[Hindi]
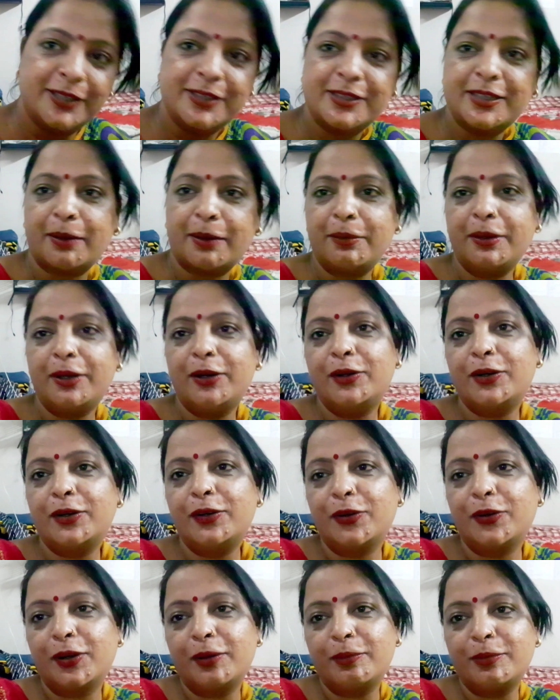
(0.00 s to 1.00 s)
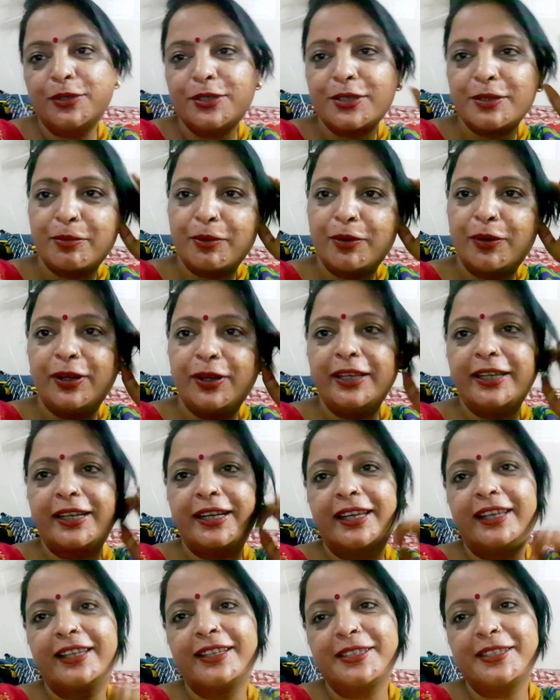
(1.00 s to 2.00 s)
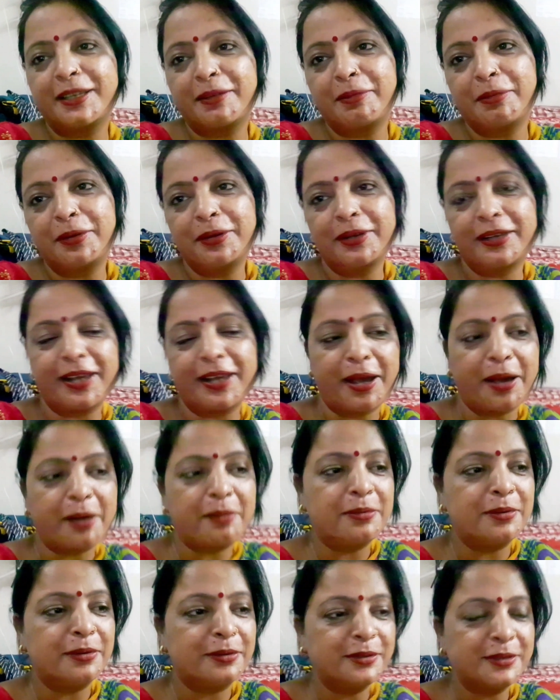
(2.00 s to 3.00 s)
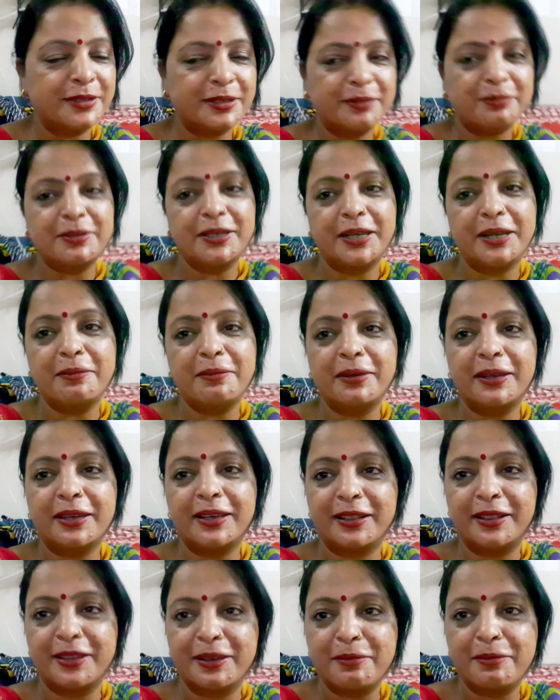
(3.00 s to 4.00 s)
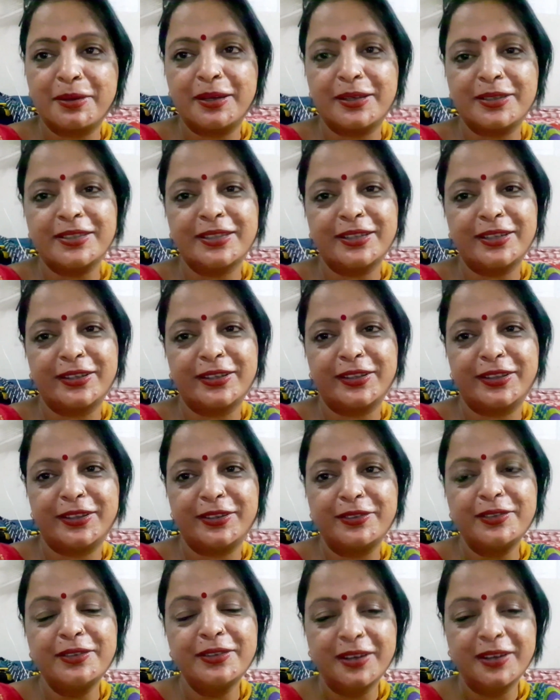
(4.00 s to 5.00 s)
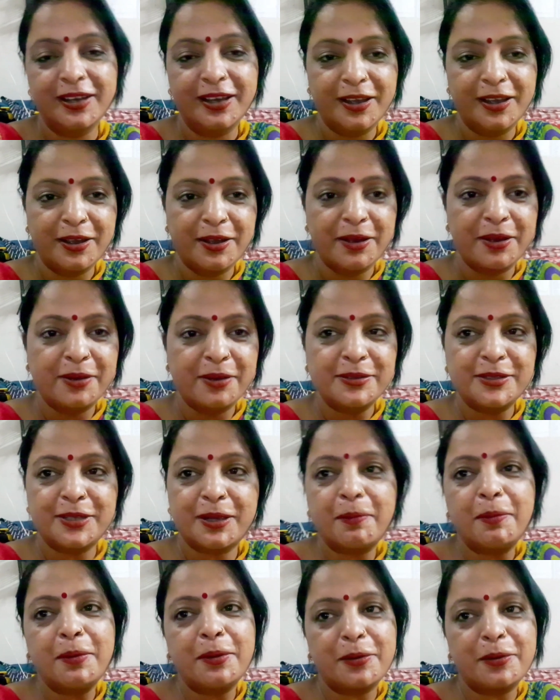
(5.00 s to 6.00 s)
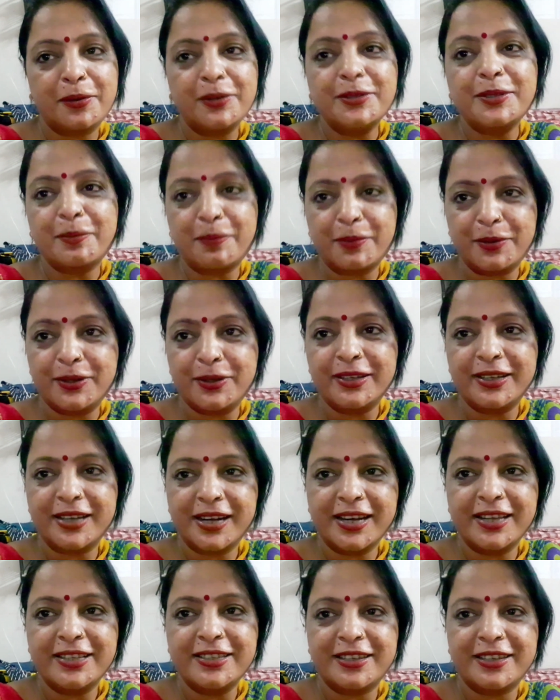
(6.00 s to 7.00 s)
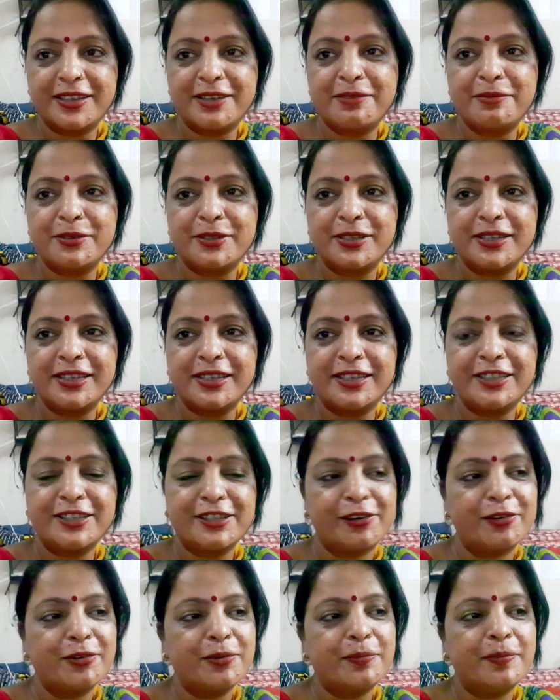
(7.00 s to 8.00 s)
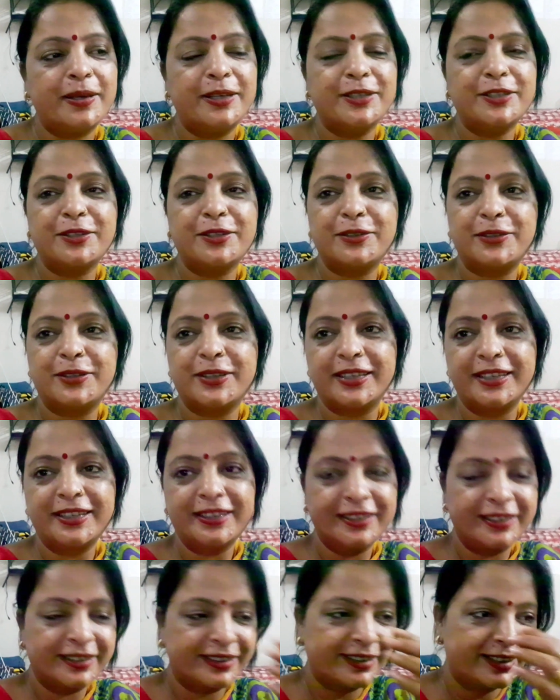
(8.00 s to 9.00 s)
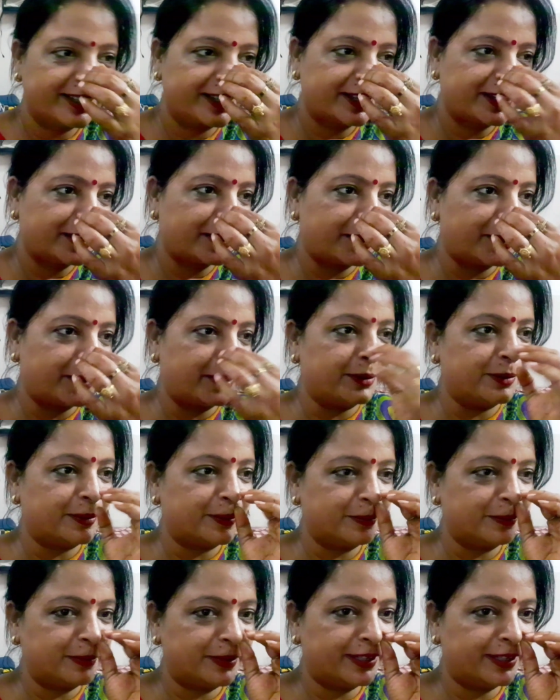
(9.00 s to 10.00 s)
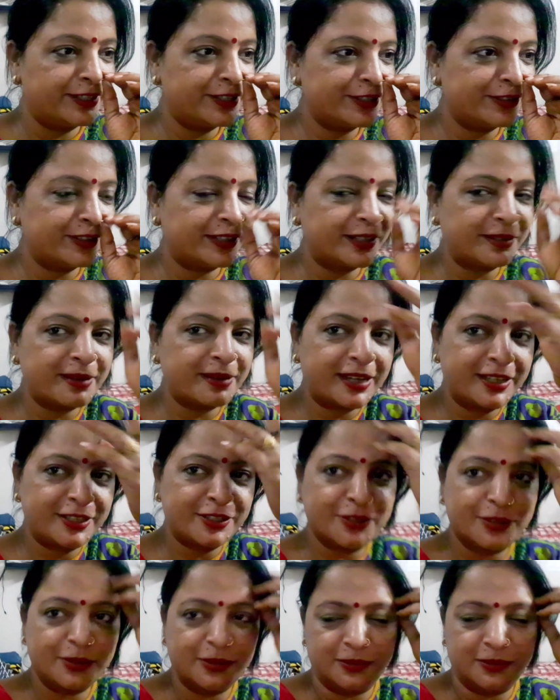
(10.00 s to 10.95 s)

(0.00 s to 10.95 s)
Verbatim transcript: सभी लोग ऑलमोस्ट बोल ही रहे हैं सब लोग क्या बोलूँ सबसे कि मैं कितनी व्यस्त रहती हूँ सब लोग को सपोर्ट करना चाहिए मुझे कि चलो व्यस्त होगी मेरी छोटी वाली जो